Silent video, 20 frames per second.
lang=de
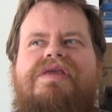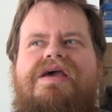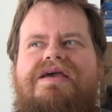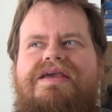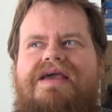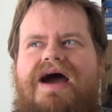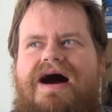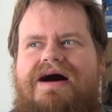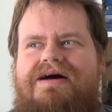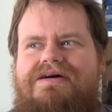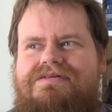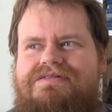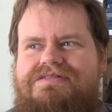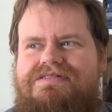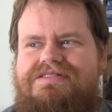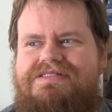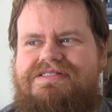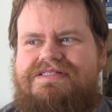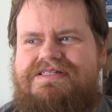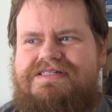Ja,
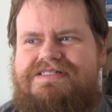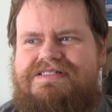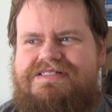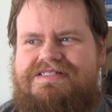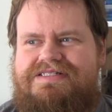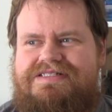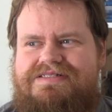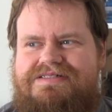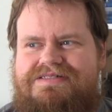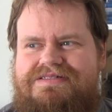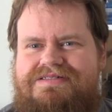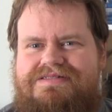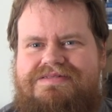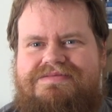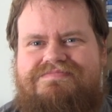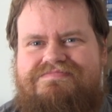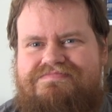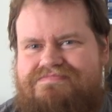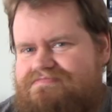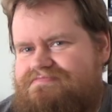und
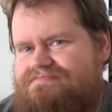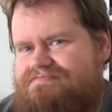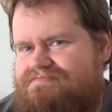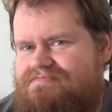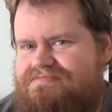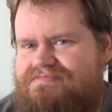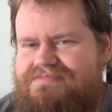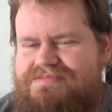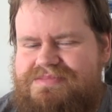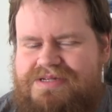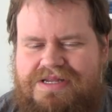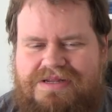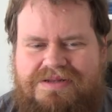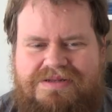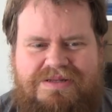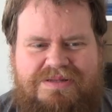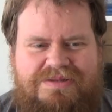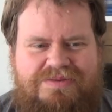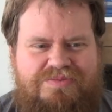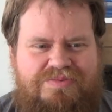der ähm, äh,
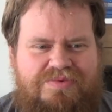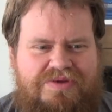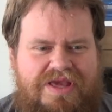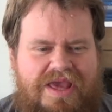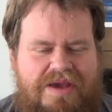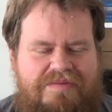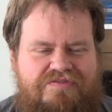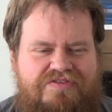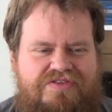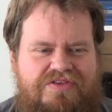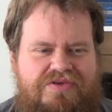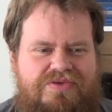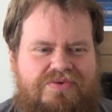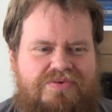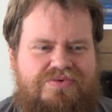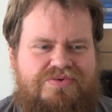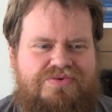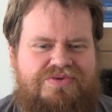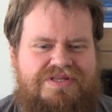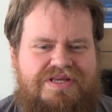kämpft sich
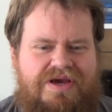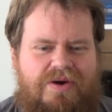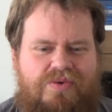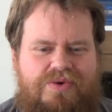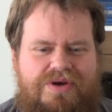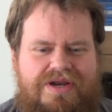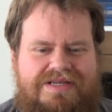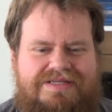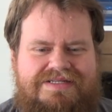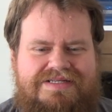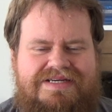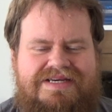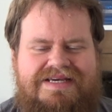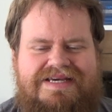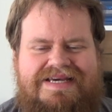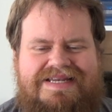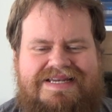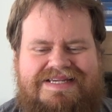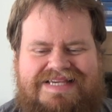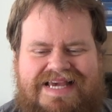so durch die Jahrhunderte.
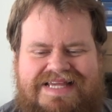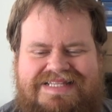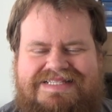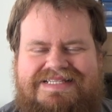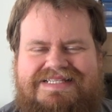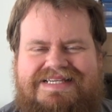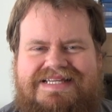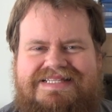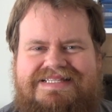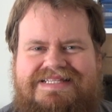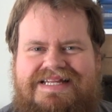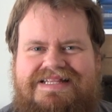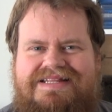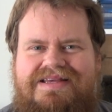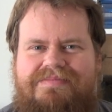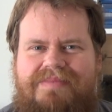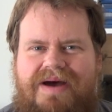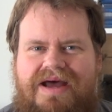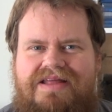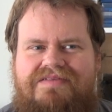Das Ganze ist ganz nett
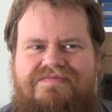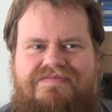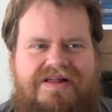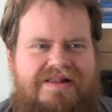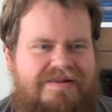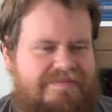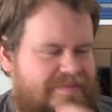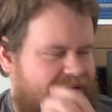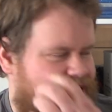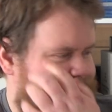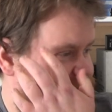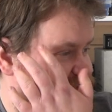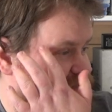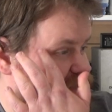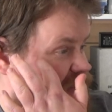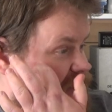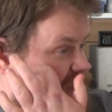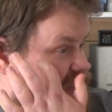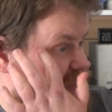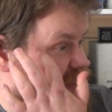gemacht, weil man ja
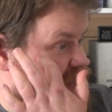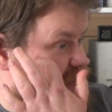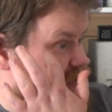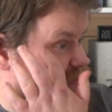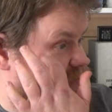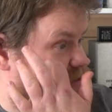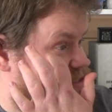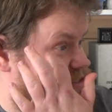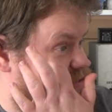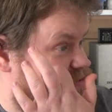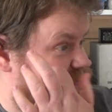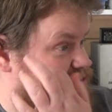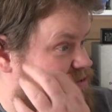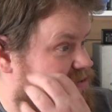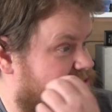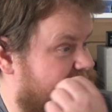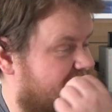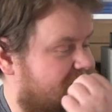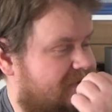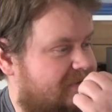wirklich dann immer
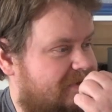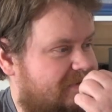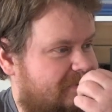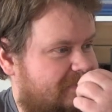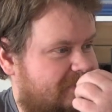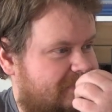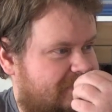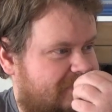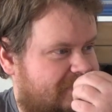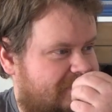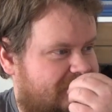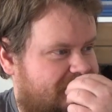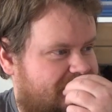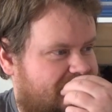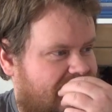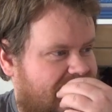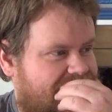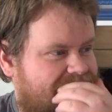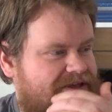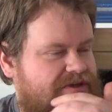so
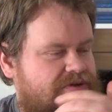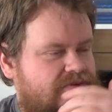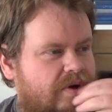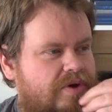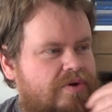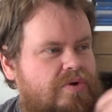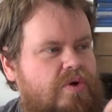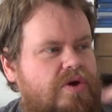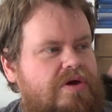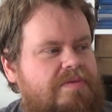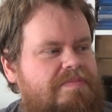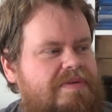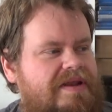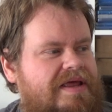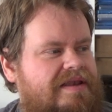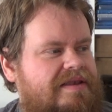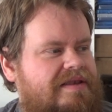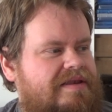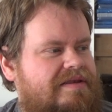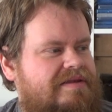ähm, eigentlich nur in
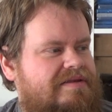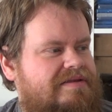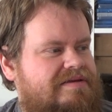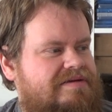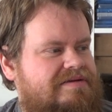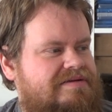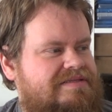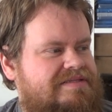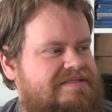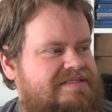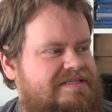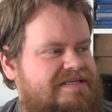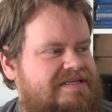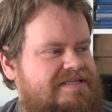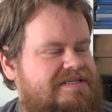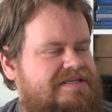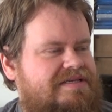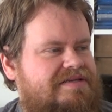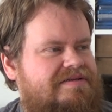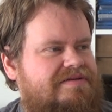Rückblenden
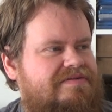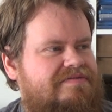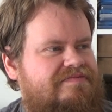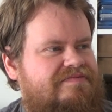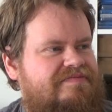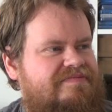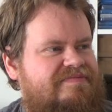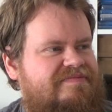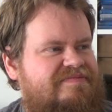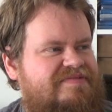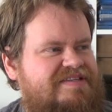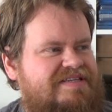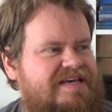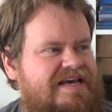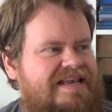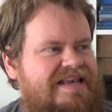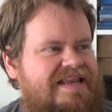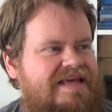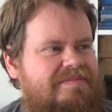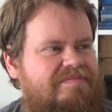sieht, wie
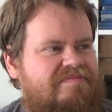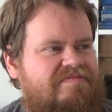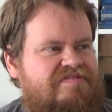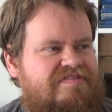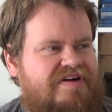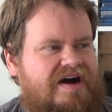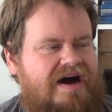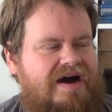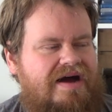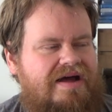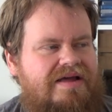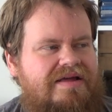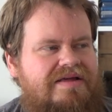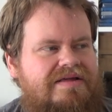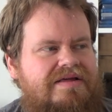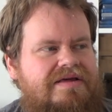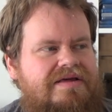sein Leben war.